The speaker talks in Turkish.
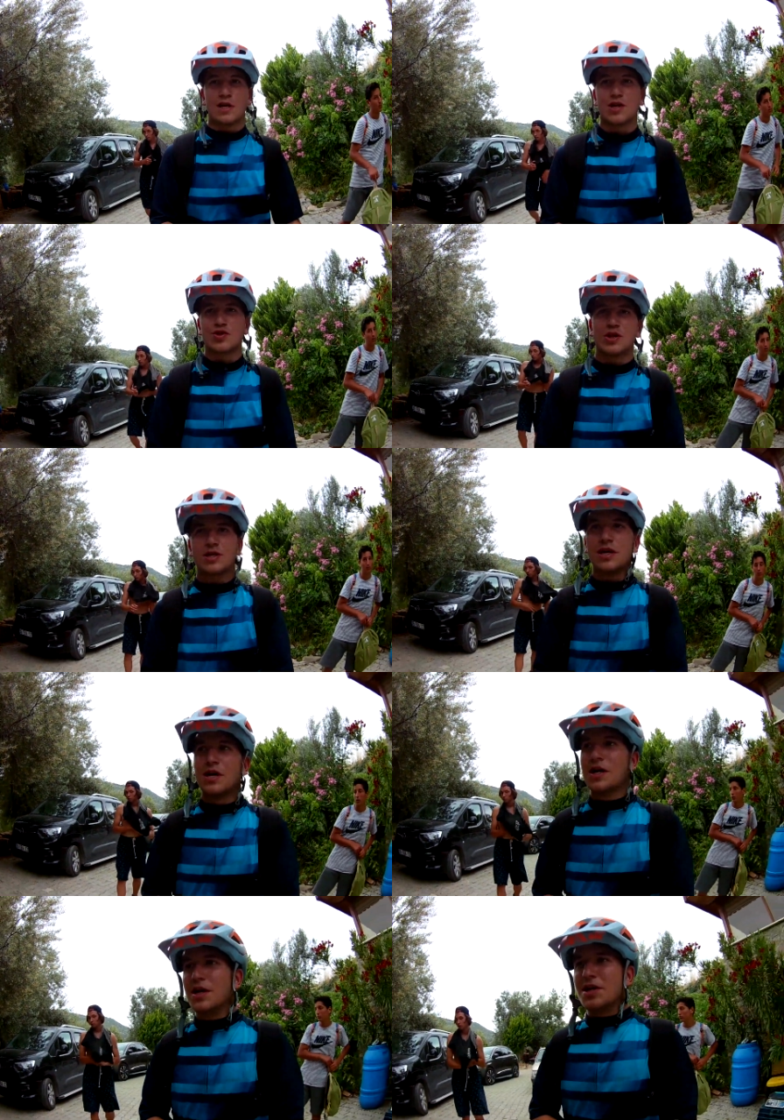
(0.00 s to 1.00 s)
sağ olsunlar.
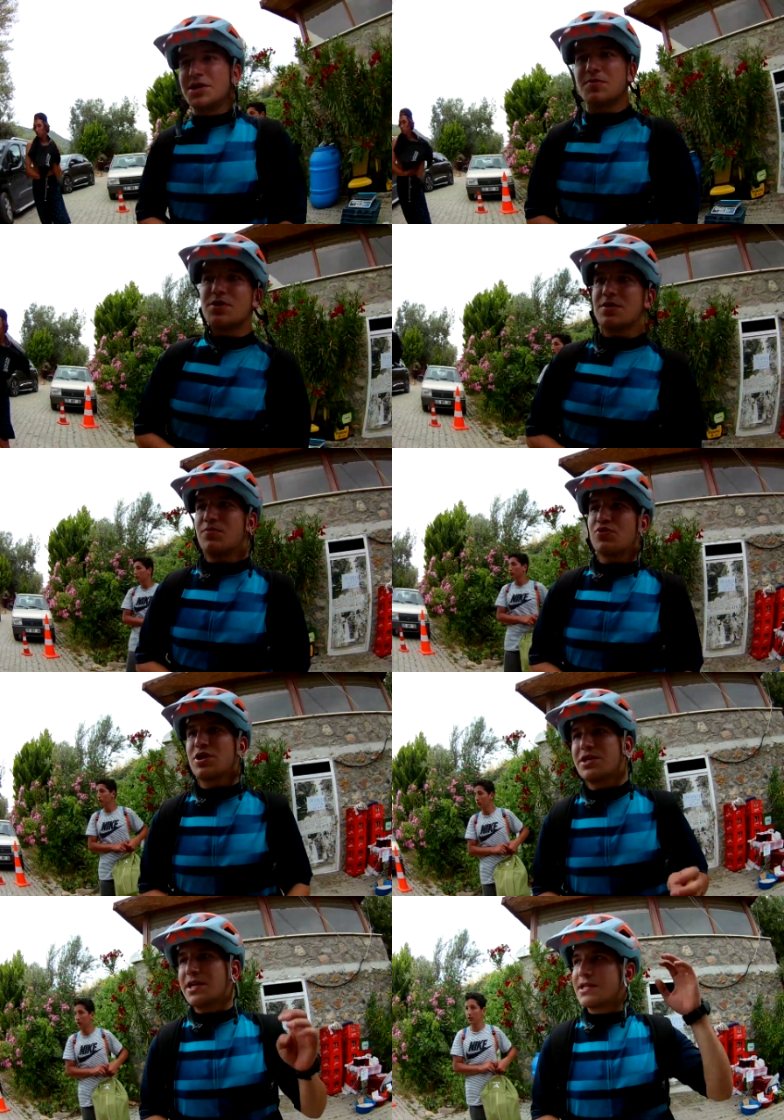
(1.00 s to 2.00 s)
Şimdi
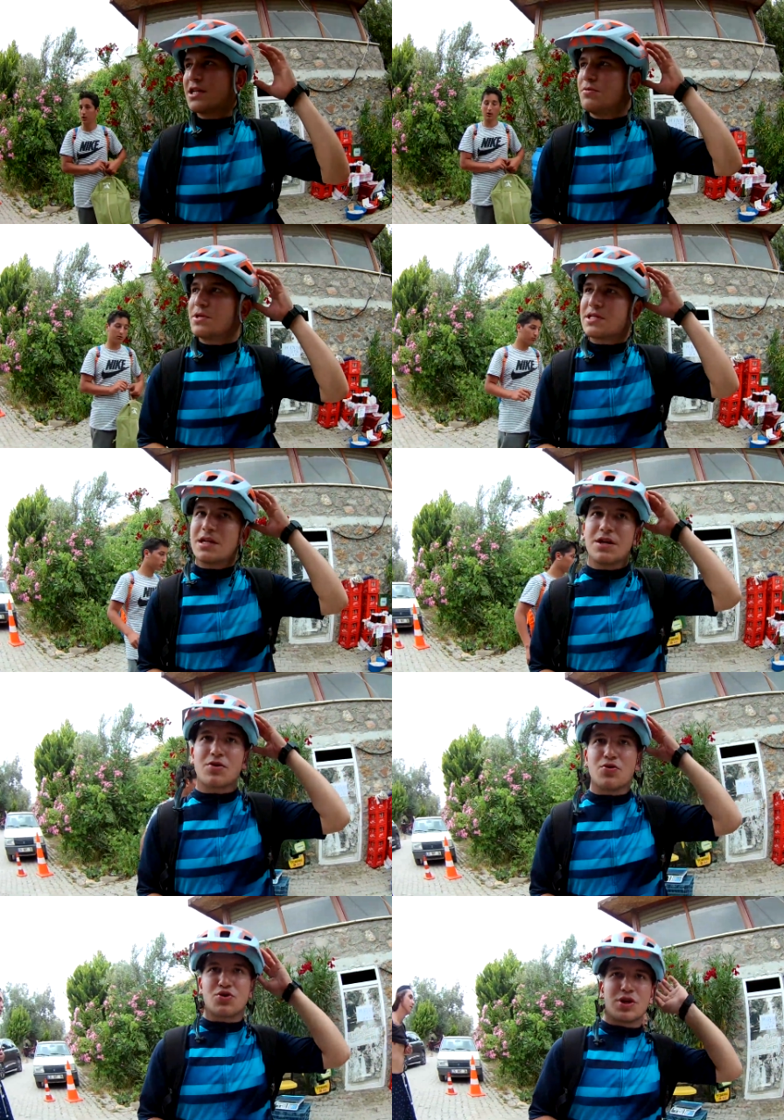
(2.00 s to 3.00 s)
burada yetkili birisiyle
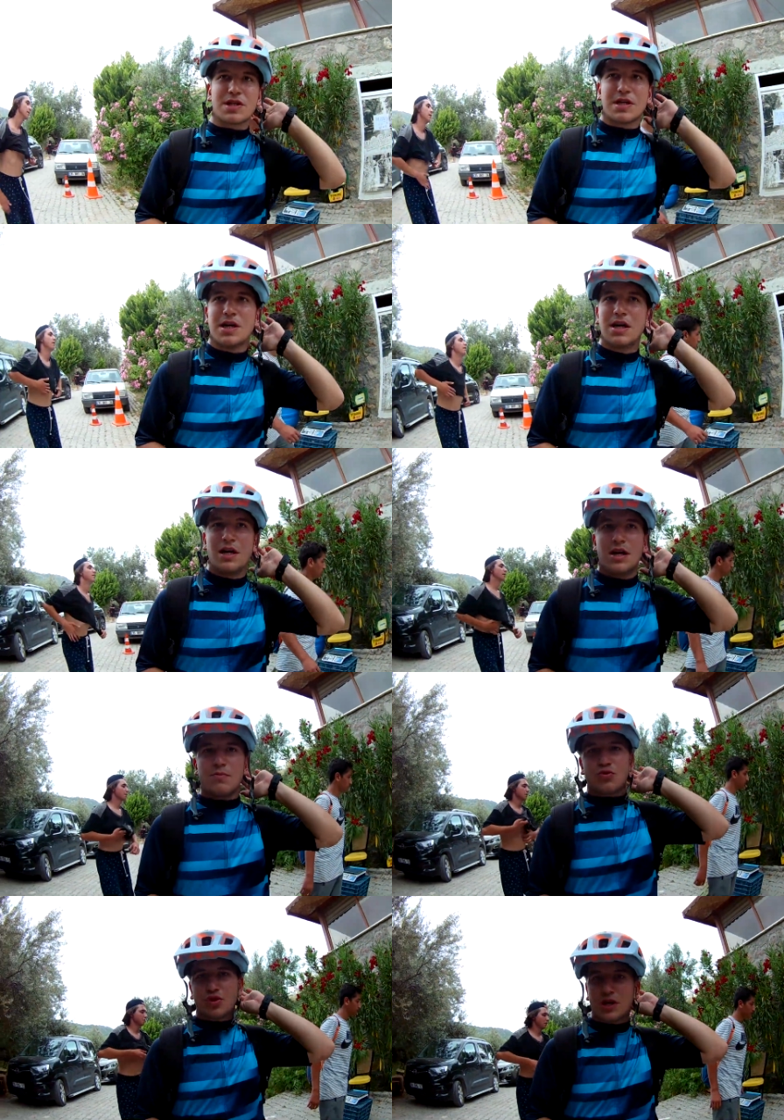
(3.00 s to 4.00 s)
konuşacağız.
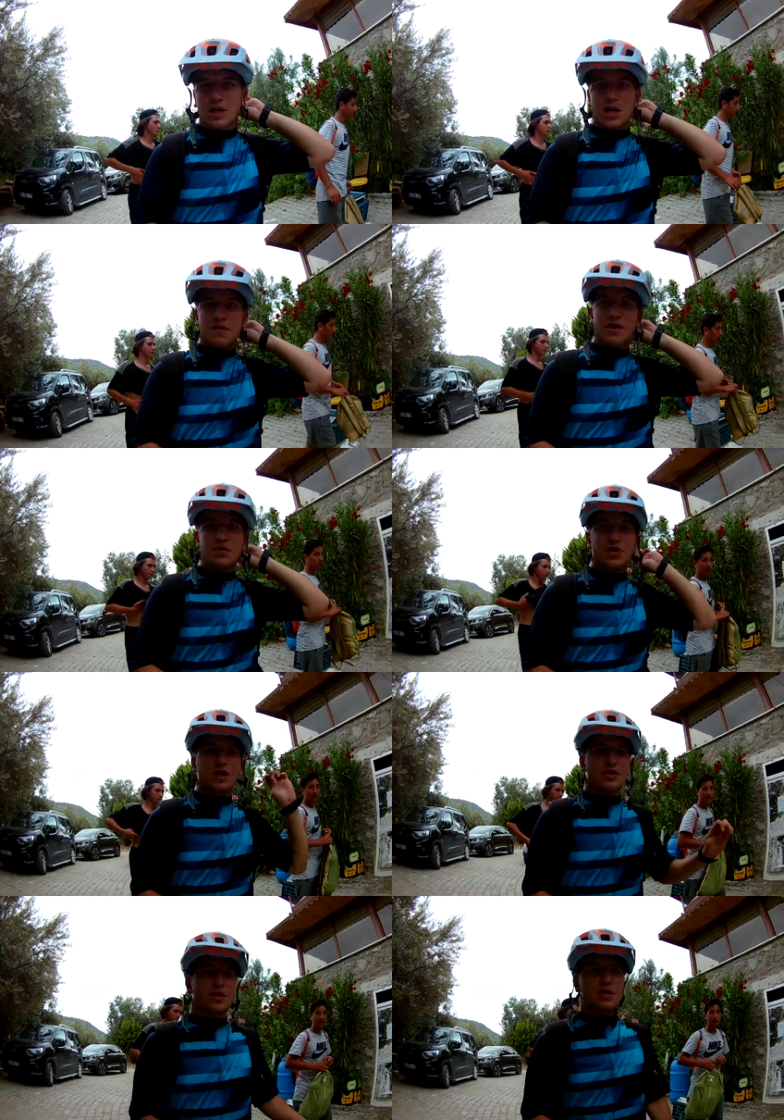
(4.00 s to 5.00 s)
Buradaki karavan
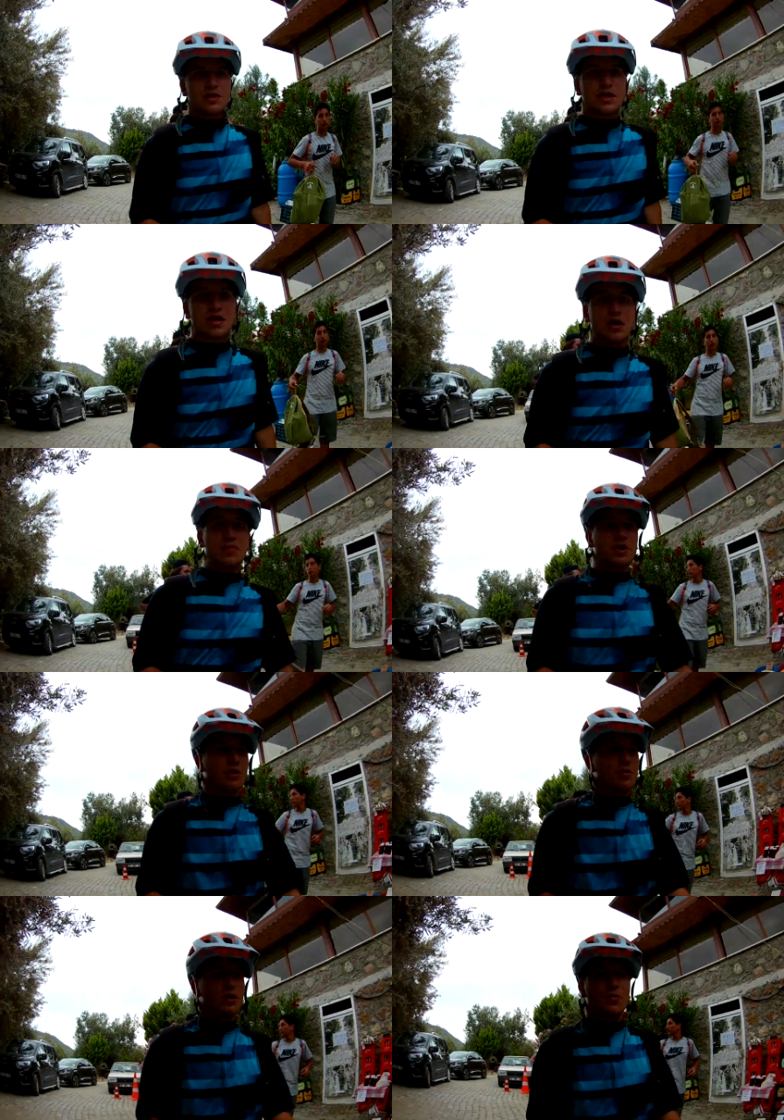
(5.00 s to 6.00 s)
imkanlarını işte kamp
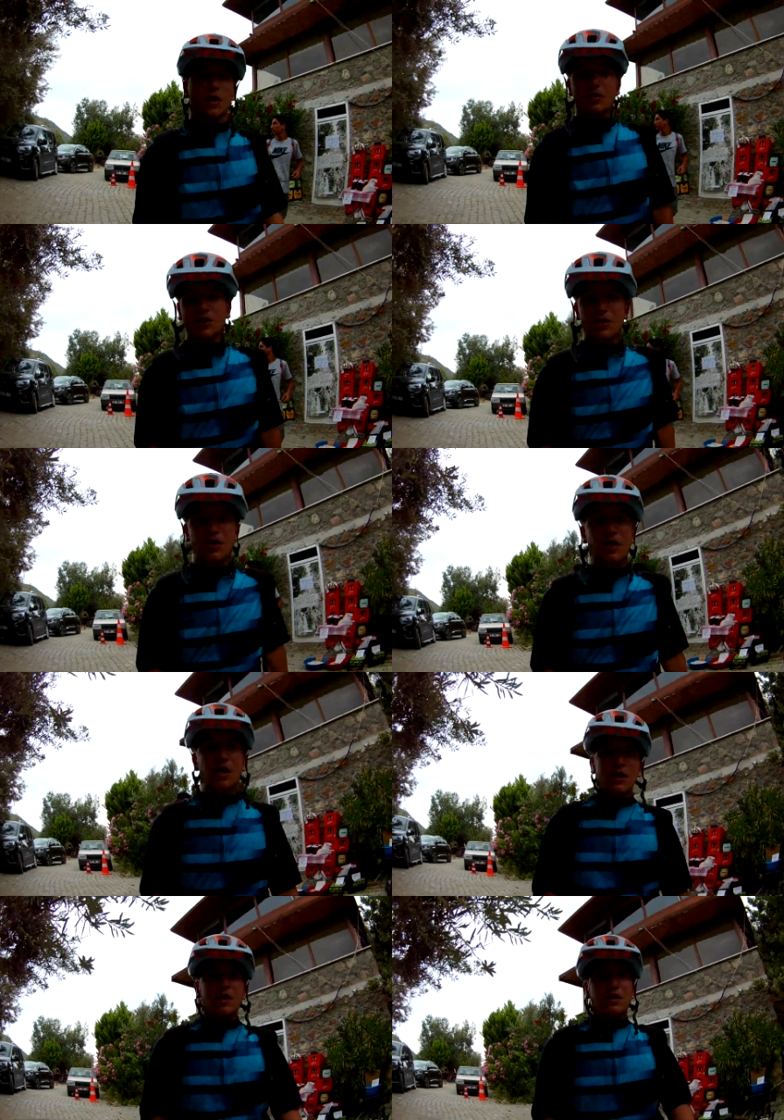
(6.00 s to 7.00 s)
imkan imkanlarını
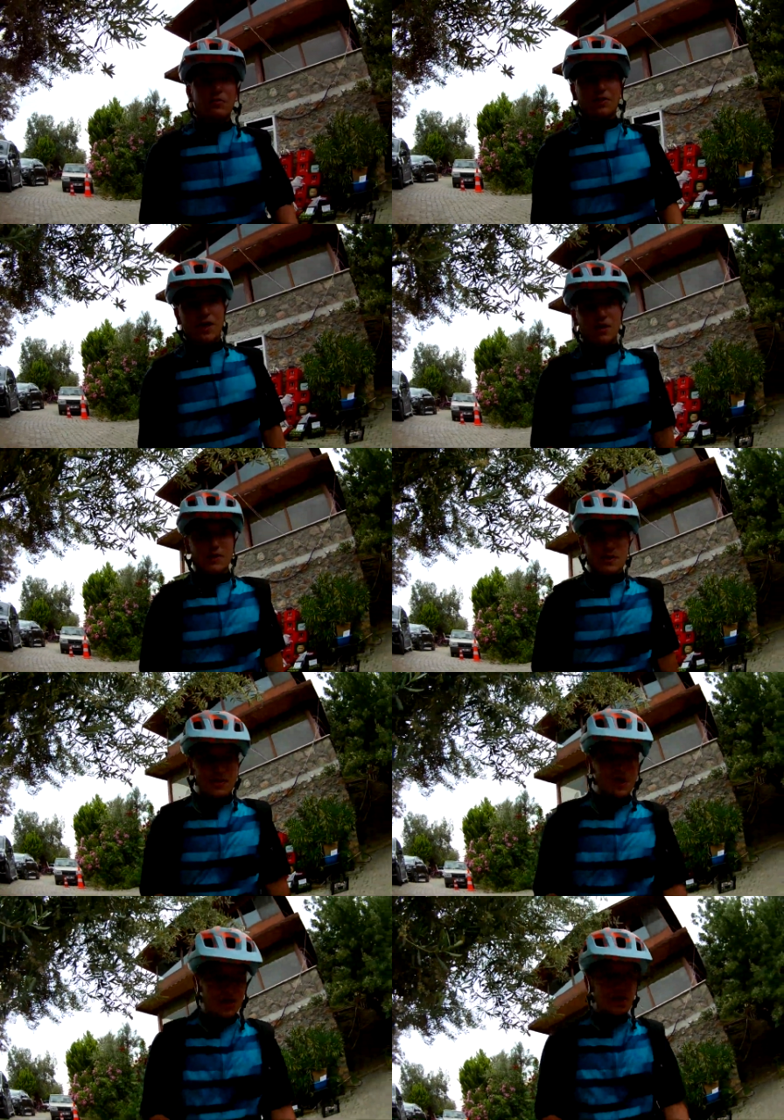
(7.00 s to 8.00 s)
bize
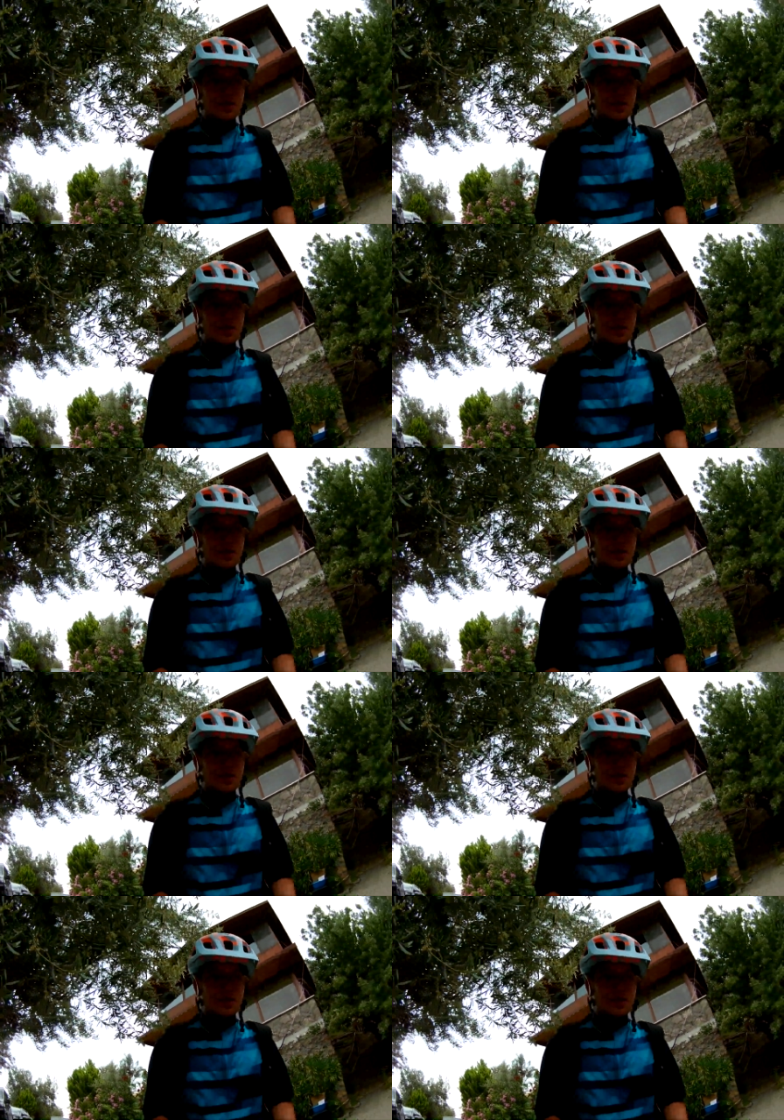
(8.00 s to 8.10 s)
anlatsın diye.